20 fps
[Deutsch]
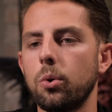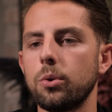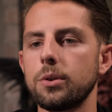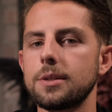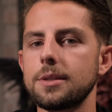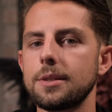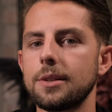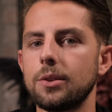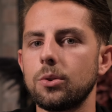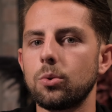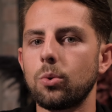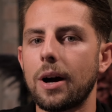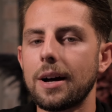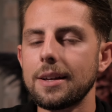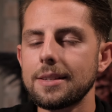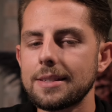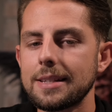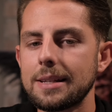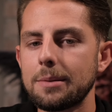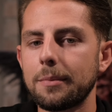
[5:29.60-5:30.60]
Und du
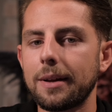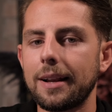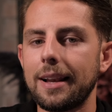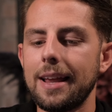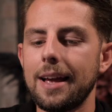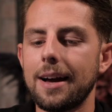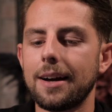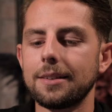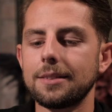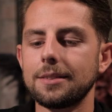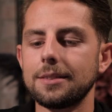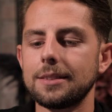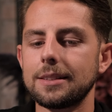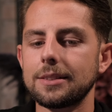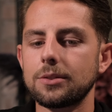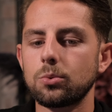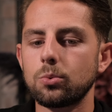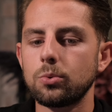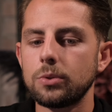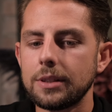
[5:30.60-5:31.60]
hast eben gelernt,
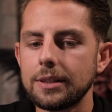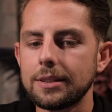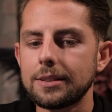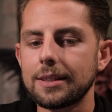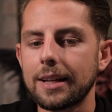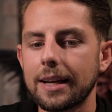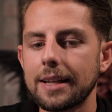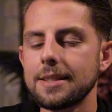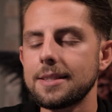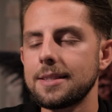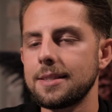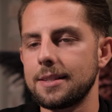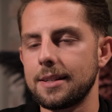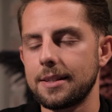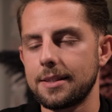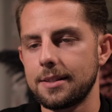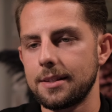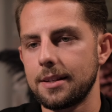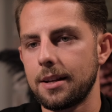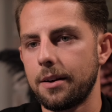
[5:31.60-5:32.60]
dass du nicht Grenzen
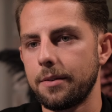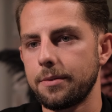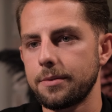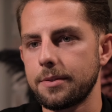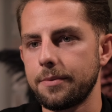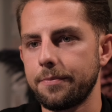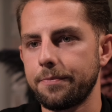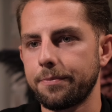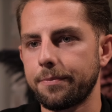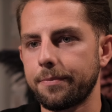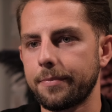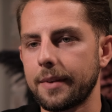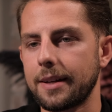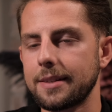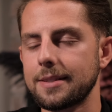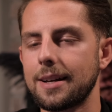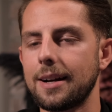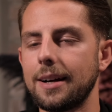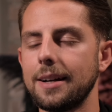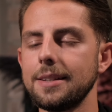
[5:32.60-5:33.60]
setzen darfst.
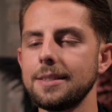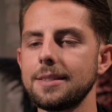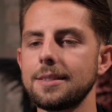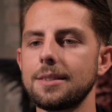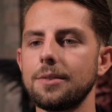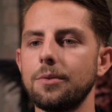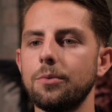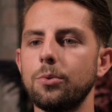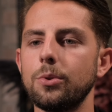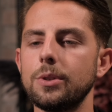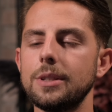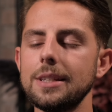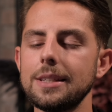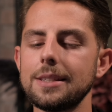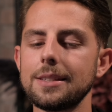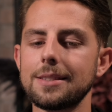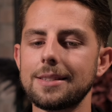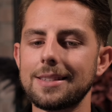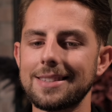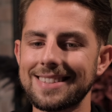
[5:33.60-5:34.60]
Das heißt, für
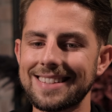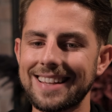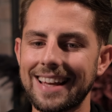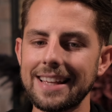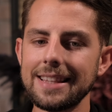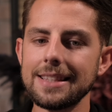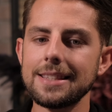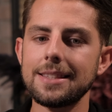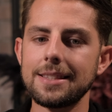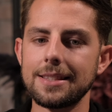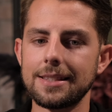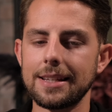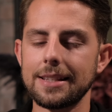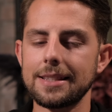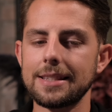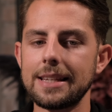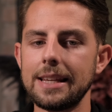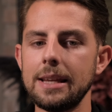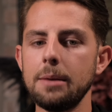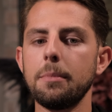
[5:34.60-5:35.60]
dich ist das Grenzen
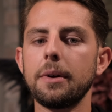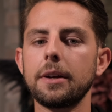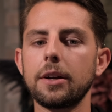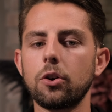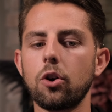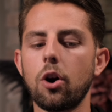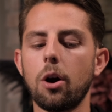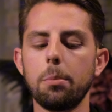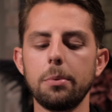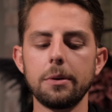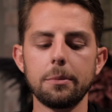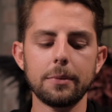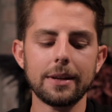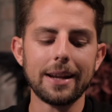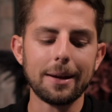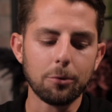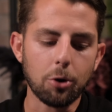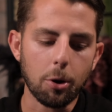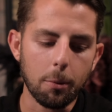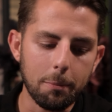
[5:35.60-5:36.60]
setzen immer gekoppelt mit
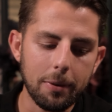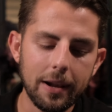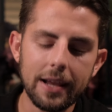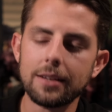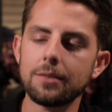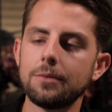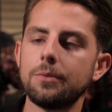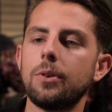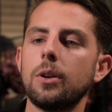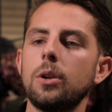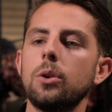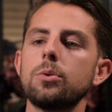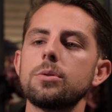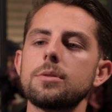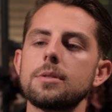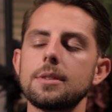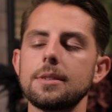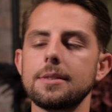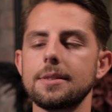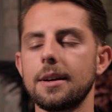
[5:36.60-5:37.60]
einem kompletten
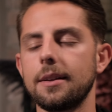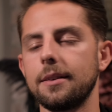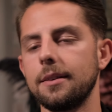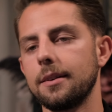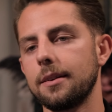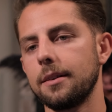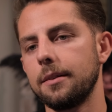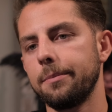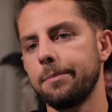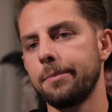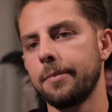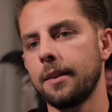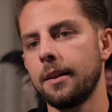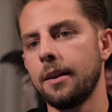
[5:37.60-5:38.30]
Verlust des anderen.